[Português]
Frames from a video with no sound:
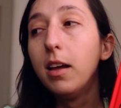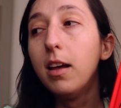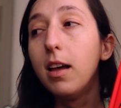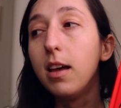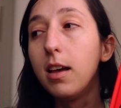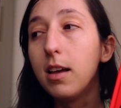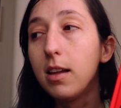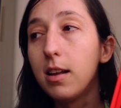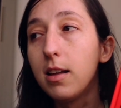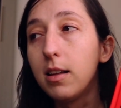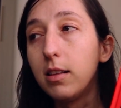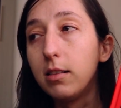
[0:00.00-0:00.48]

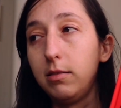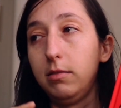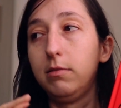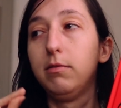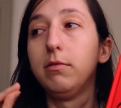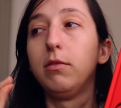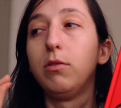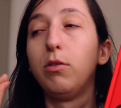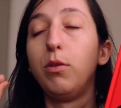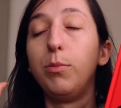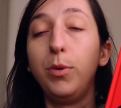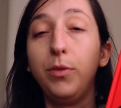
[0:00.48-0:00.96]
ela,
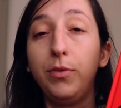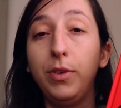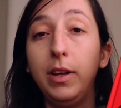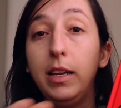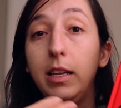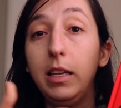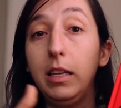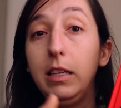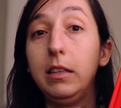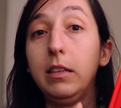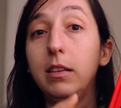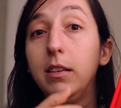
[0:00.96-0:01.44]
como eu
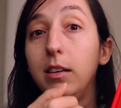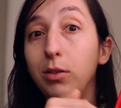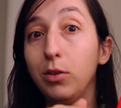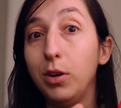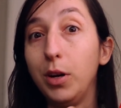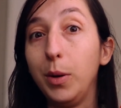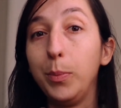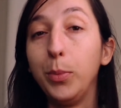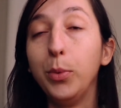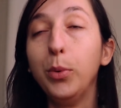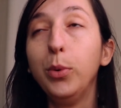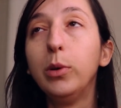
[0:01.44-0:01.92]
falei
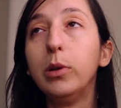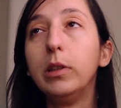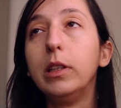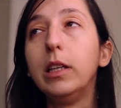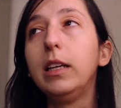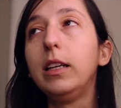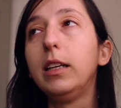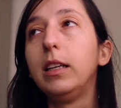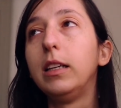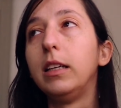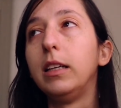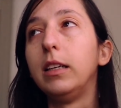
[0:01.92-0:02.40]
agora há pouco,
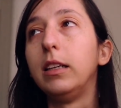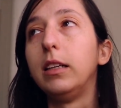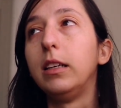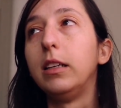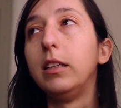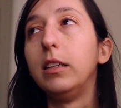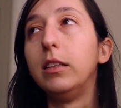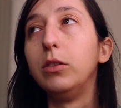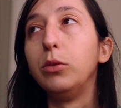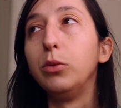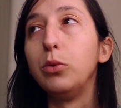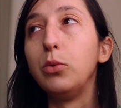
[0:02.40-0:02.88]
né,
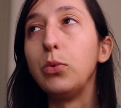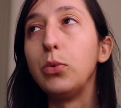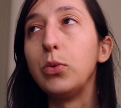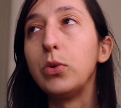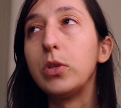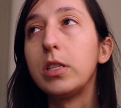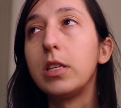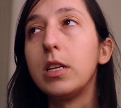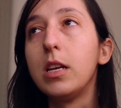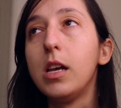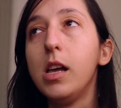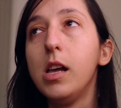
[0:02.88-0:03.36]
é,
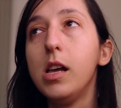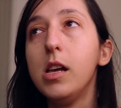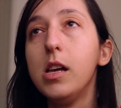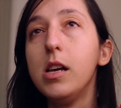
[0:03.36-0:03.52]
nos